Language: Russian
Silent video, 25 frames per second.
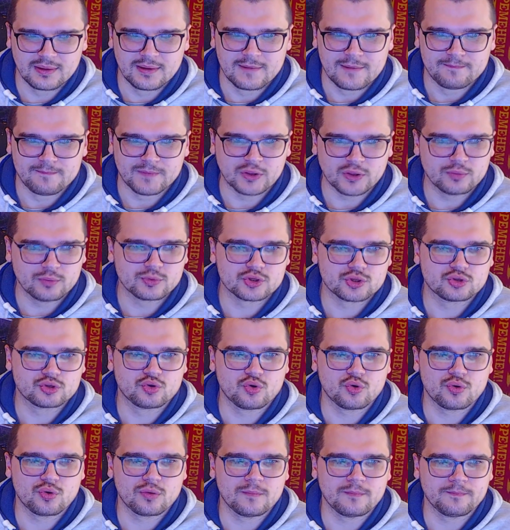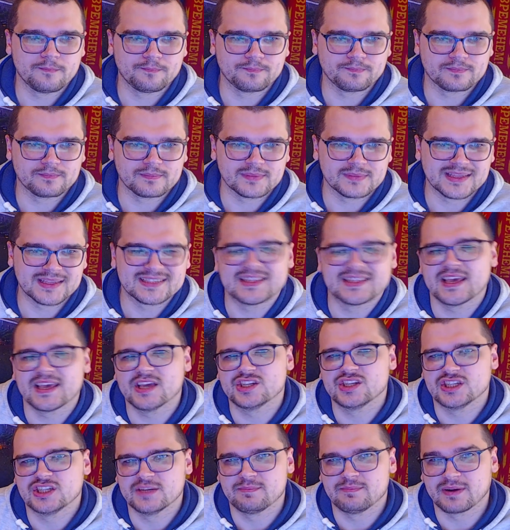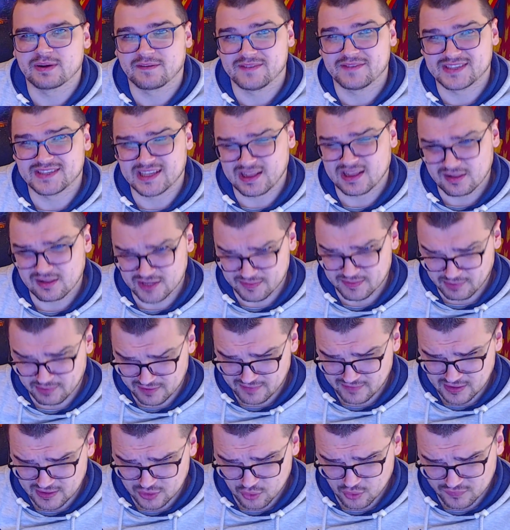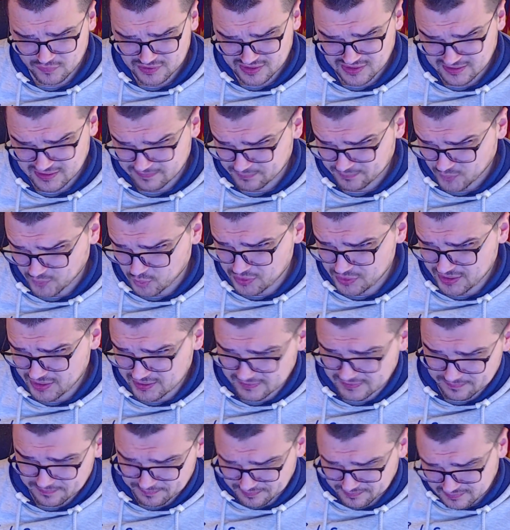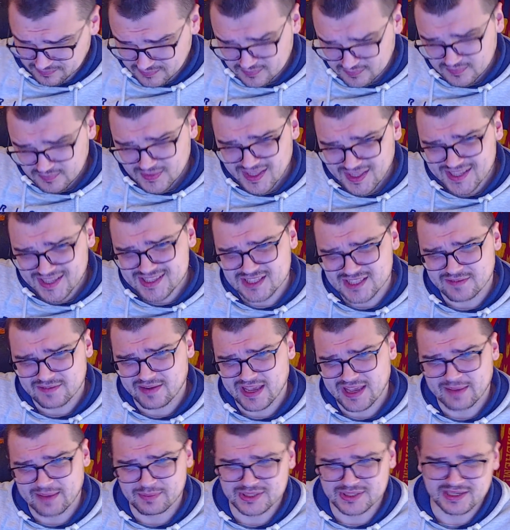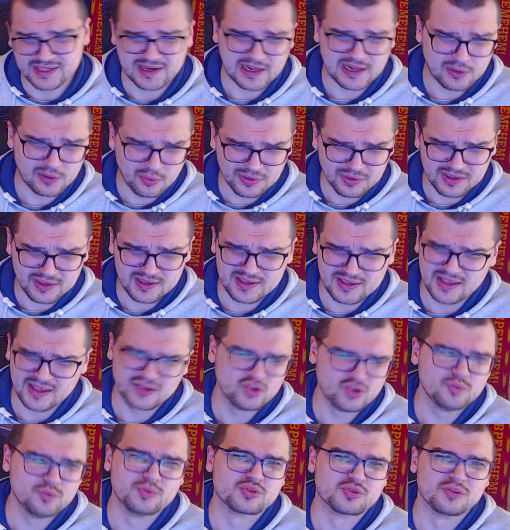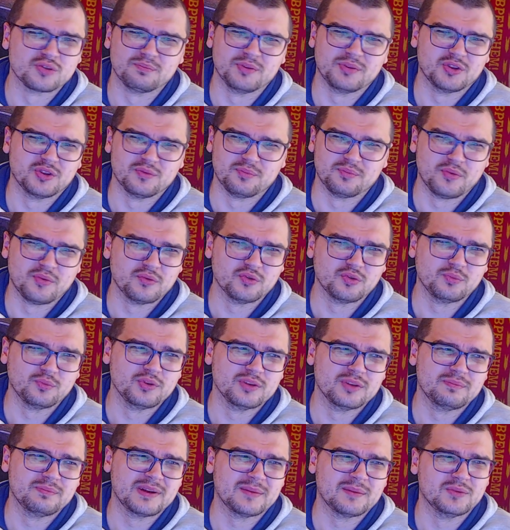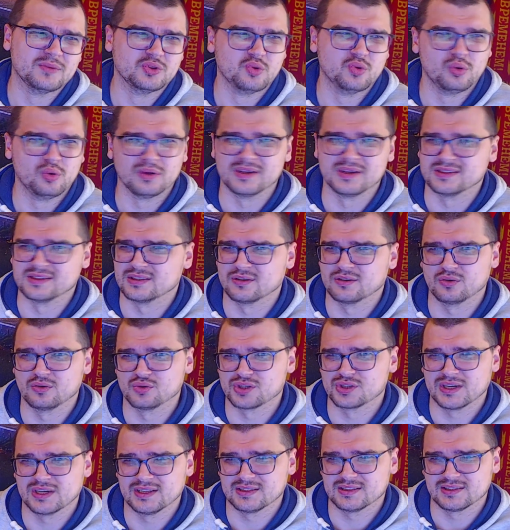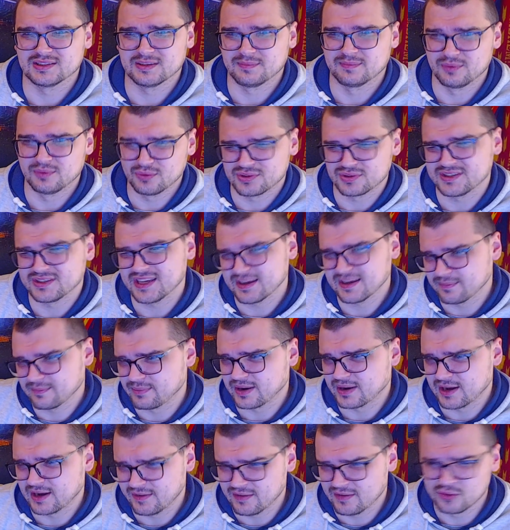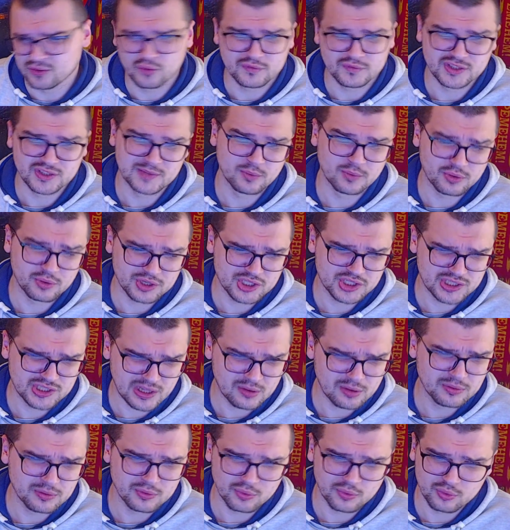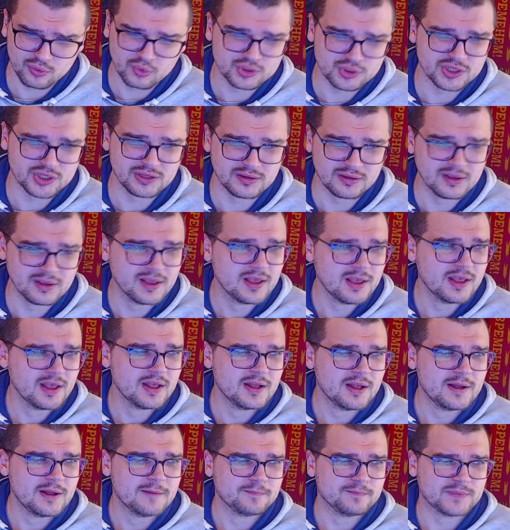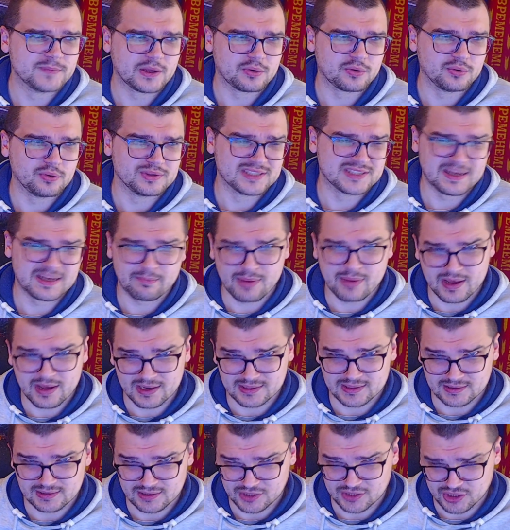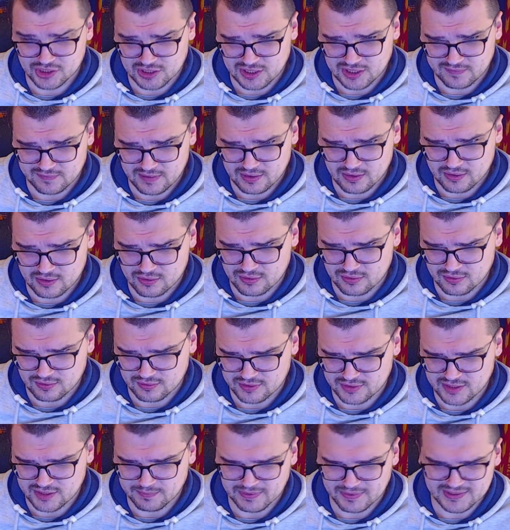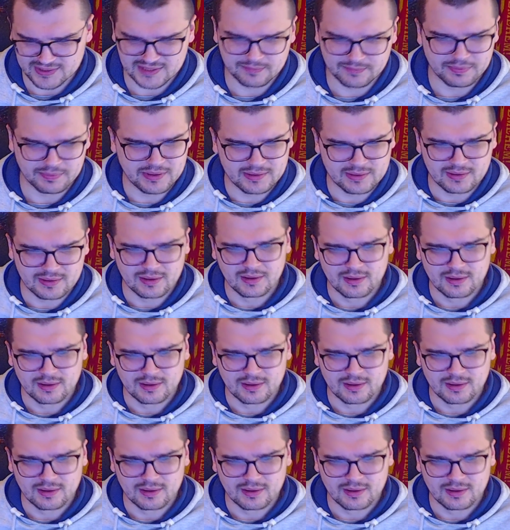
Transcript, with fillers: я думаю, что настоящие профессионалы типа Левандовски, у них своя психология, я не думаю, что он по этому поводу будет прям долго загружаться. Плюс я про Левандовски много читал, он, он очень такой запаристый человек, э, типа спит